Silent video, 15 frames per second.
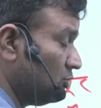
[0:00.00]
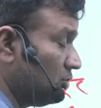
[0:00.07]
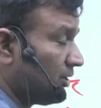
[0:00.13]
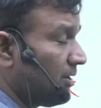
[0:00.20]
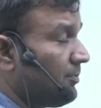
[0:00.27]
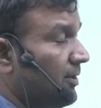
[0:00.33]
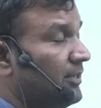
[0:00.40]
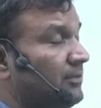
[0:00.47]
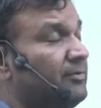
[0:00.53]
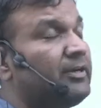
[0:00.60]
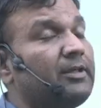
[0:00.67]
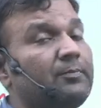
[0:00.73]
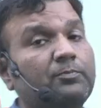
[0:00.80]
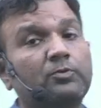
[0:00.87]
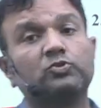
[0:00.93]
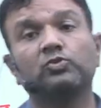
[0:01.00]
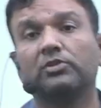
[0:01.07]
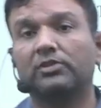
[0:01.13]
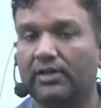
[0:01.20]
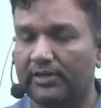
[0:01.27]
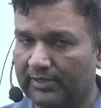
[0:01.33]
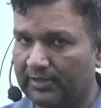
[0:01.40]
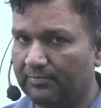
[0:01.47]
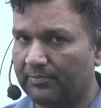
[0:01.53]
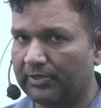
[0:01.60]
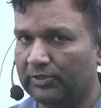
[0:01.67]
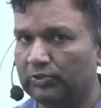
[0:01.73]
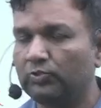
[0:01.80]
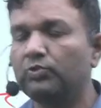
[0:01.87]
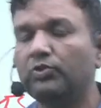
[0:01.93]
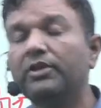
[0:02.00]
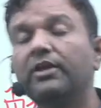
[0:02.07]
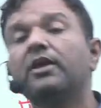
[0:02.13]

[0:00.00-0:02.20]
के बाद में टीपू सुल्तान की मृत्यु हुई